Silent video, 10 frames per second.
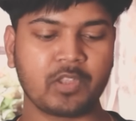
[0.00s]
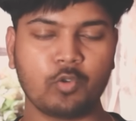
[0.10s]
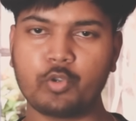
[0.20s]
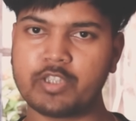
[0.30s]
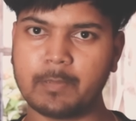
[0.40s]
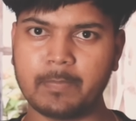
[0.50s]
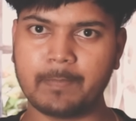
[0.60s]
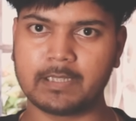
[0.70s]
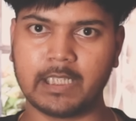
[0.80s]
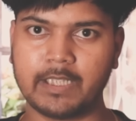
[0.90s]
वो सब मैं
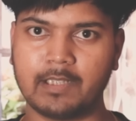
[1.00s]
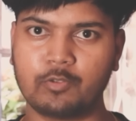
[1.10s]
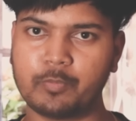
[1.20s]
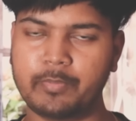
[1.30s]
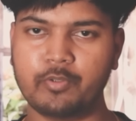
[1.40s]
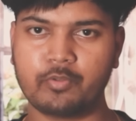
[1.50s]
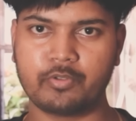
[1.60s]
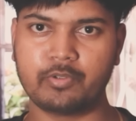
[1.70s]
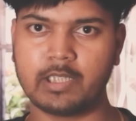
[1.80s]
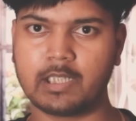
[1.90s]
बताने वाला हूँ तो वीडियो को
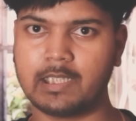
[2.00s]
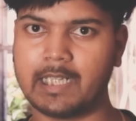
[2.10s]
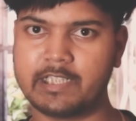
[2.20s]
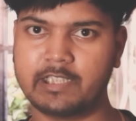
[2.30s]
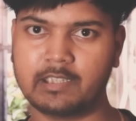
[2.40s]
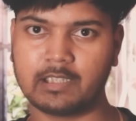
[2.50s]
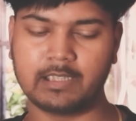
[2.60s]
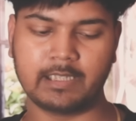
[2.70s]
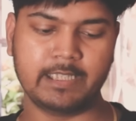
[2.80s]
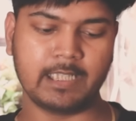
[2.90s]
शुरू से लेकर लास्ट तक
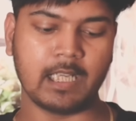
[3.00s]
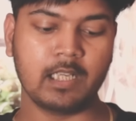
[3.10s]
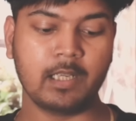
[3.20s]
देखिएगा